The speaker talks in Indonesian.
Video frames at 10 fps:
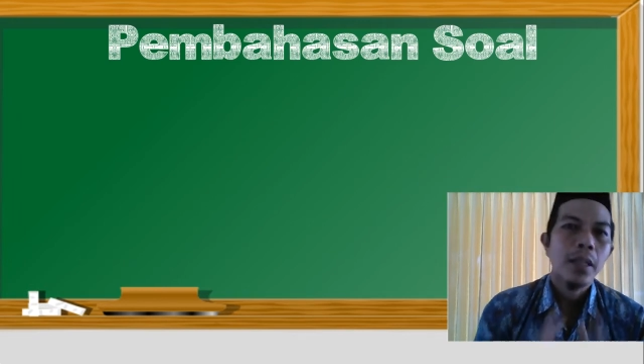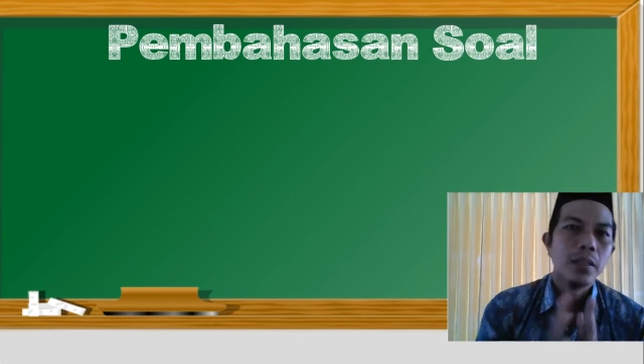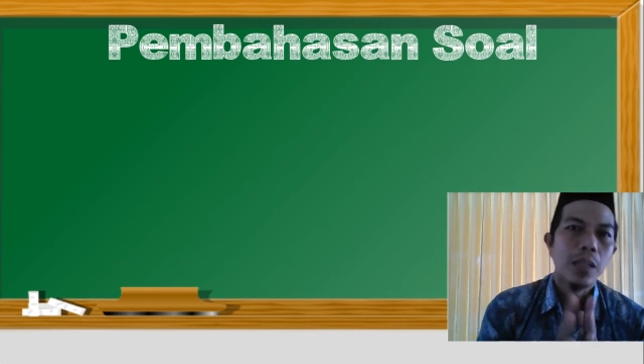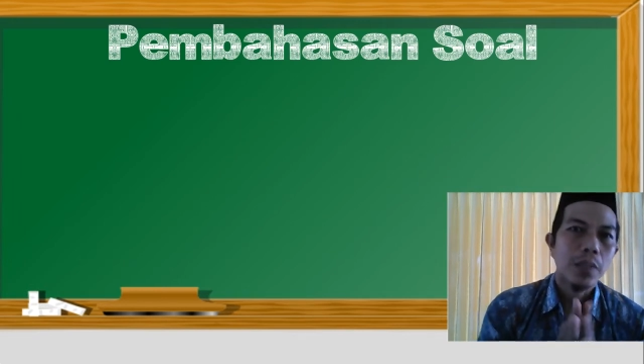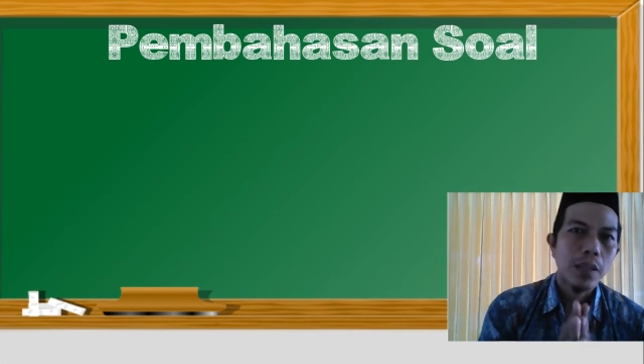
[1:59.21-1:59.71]

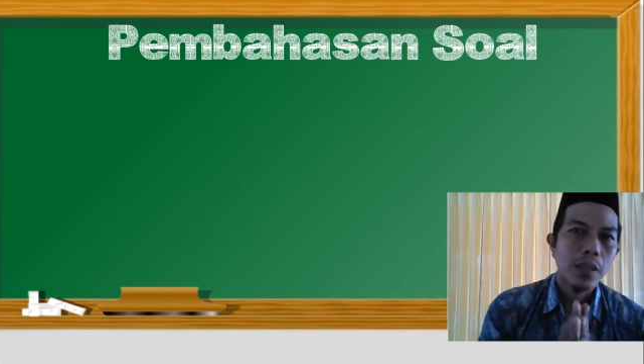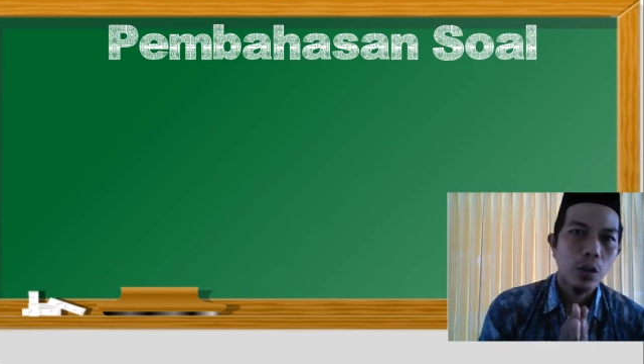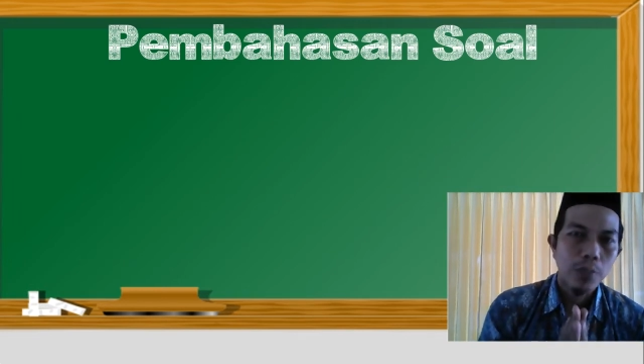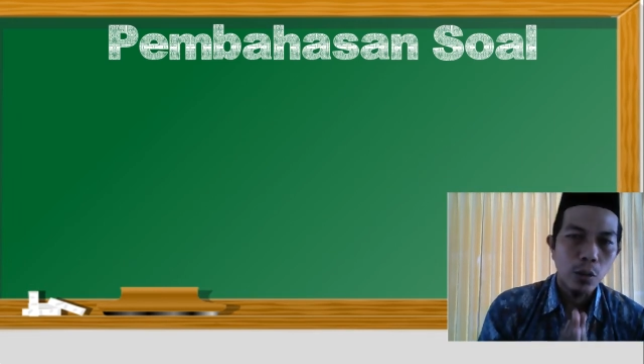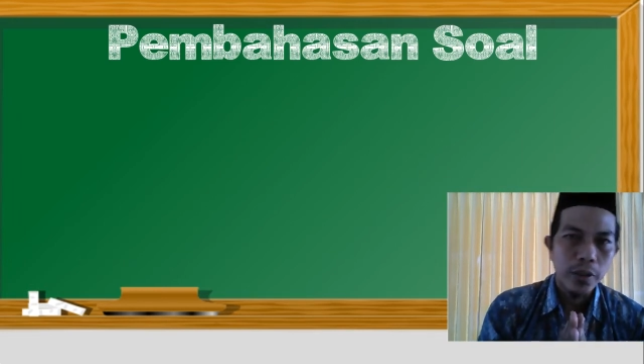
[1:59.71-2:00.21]
selamat
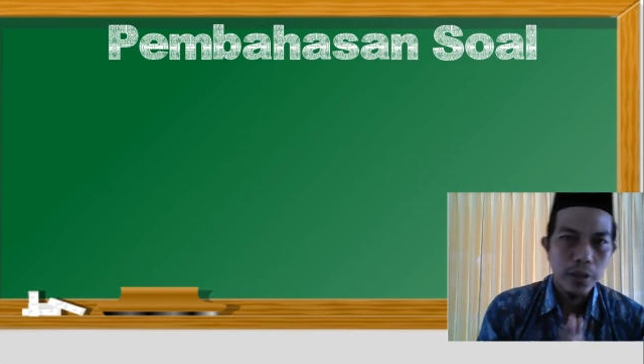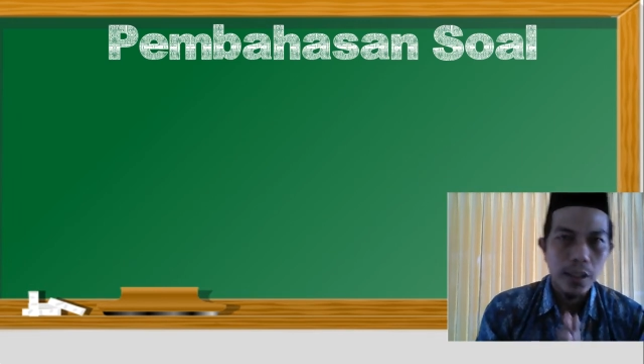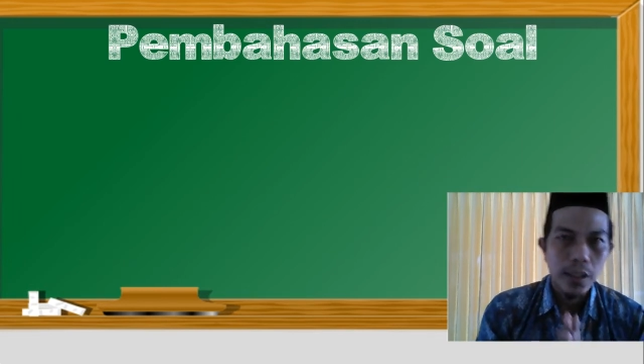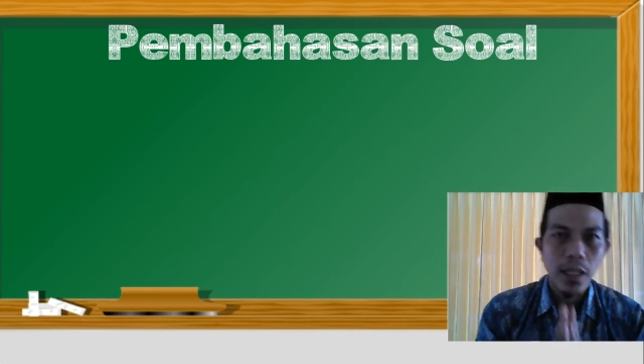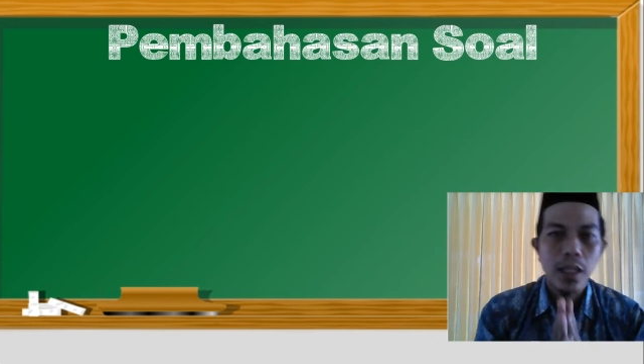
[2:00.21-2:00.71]
tahun baru
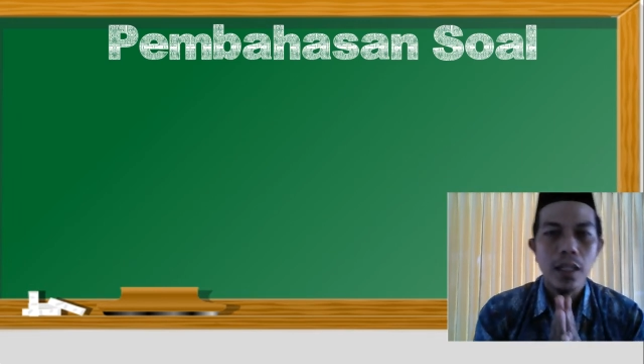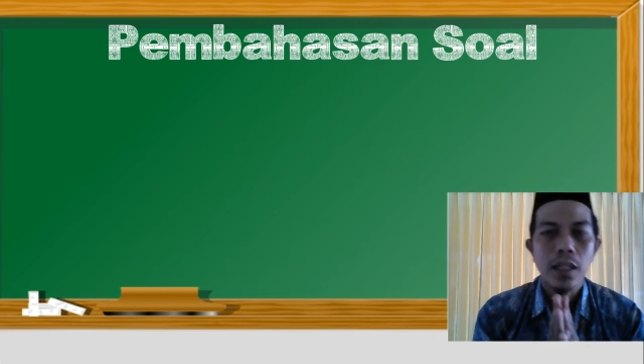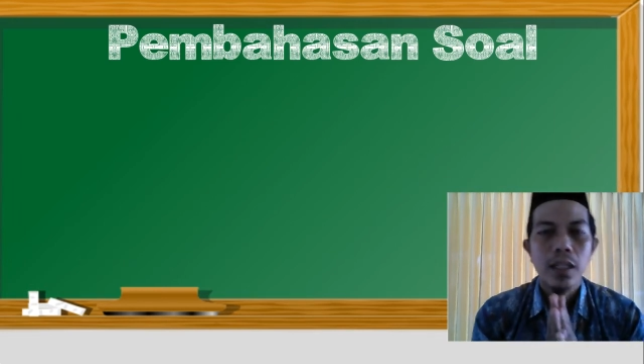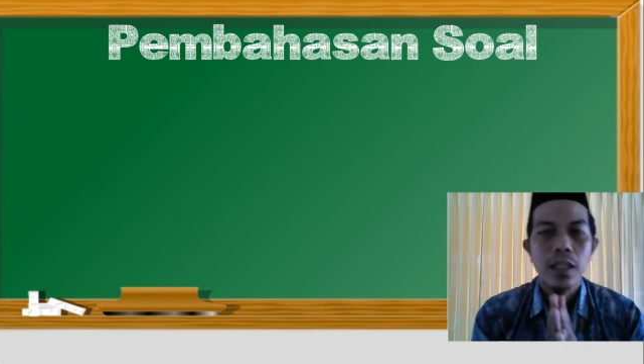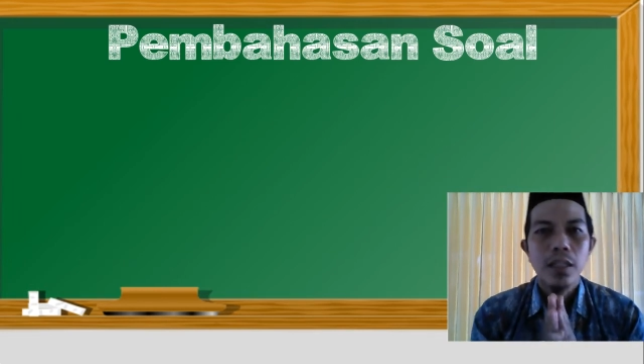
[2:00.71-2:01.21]
Hijriah
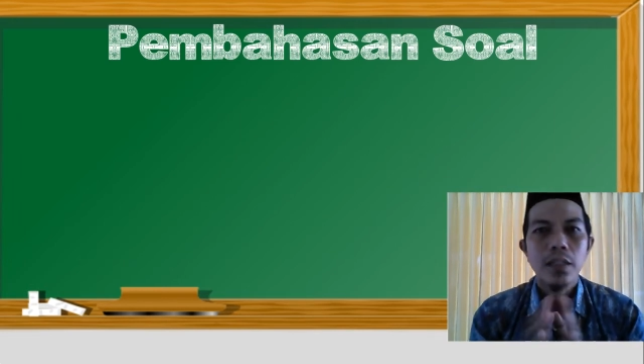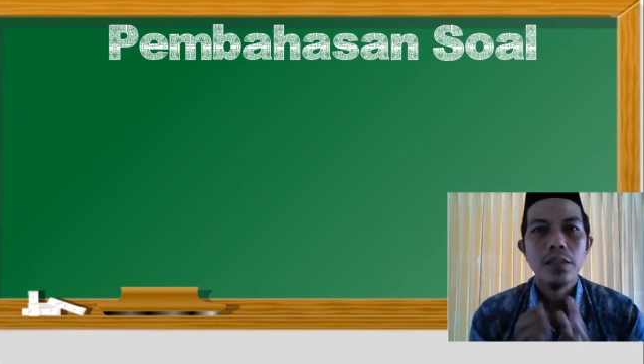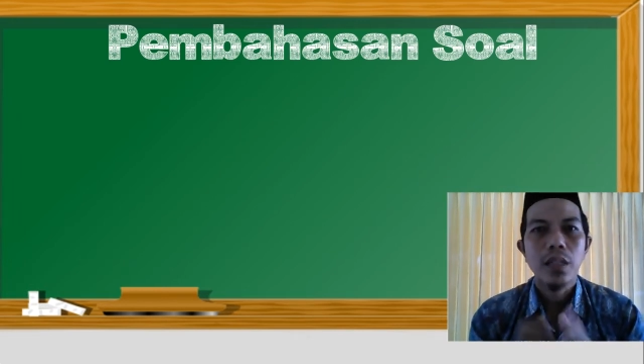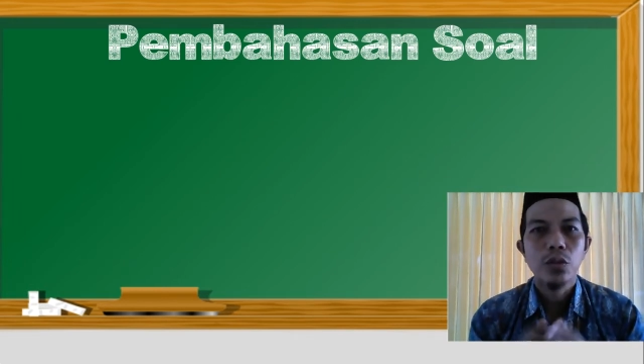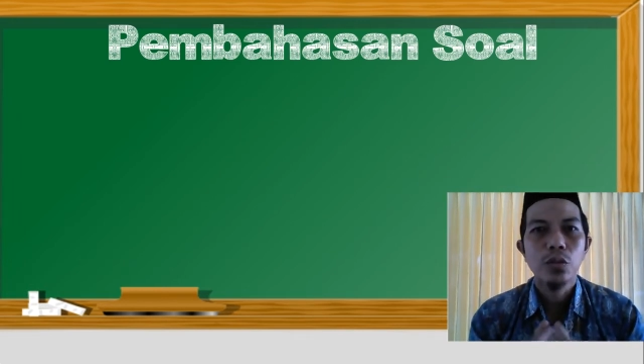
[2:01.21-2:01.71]

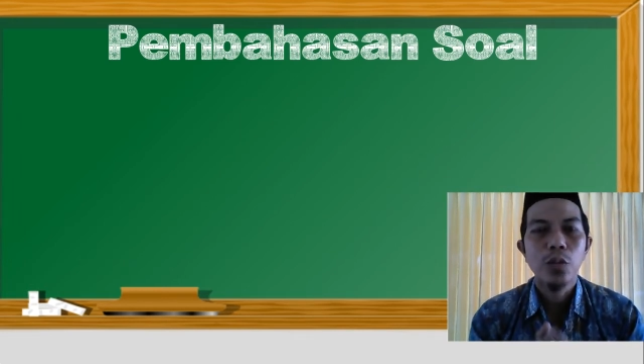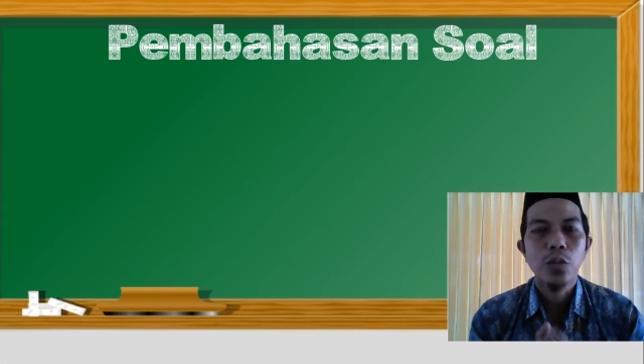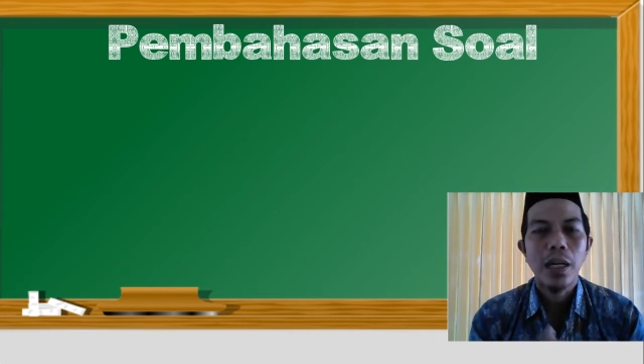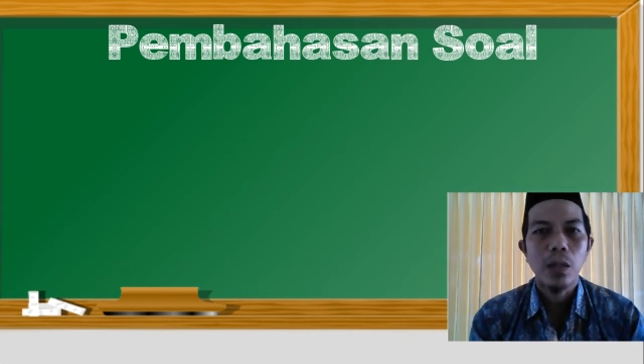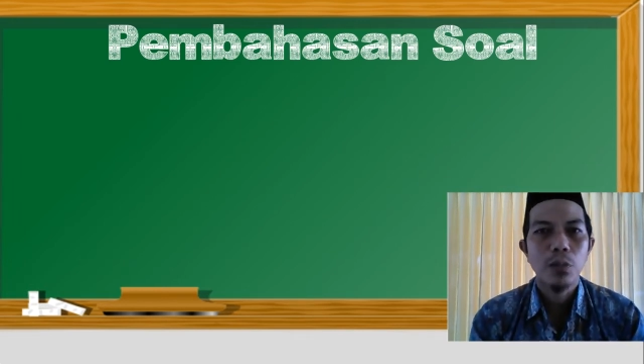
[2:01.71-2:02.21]
1 Muharram